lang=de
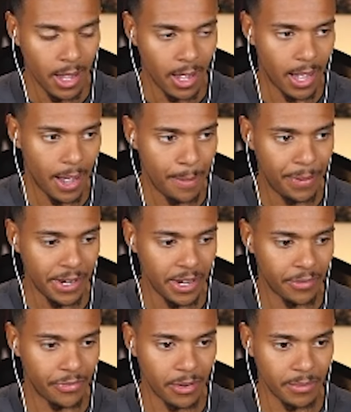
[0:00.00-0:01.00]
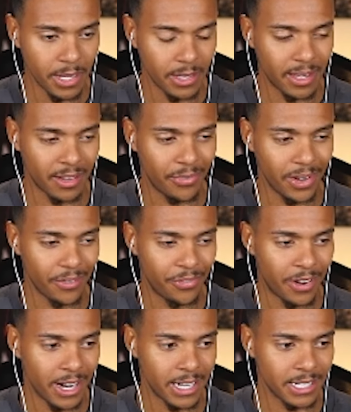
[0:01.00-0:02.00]
Äh, Bilder von mir, deswegen
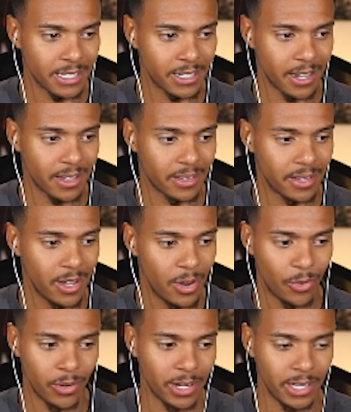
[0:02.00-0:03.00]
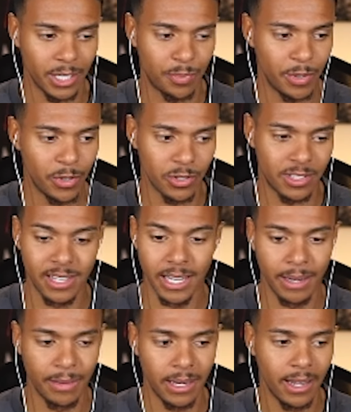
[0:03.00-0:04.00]
feiere ich das. Oder ich benutze
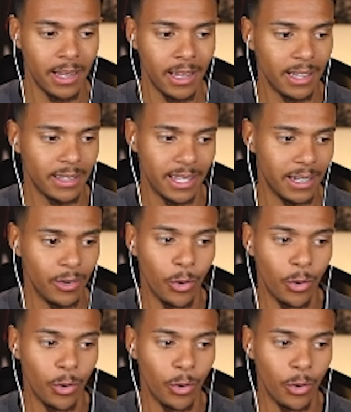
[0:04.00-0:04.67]
den, den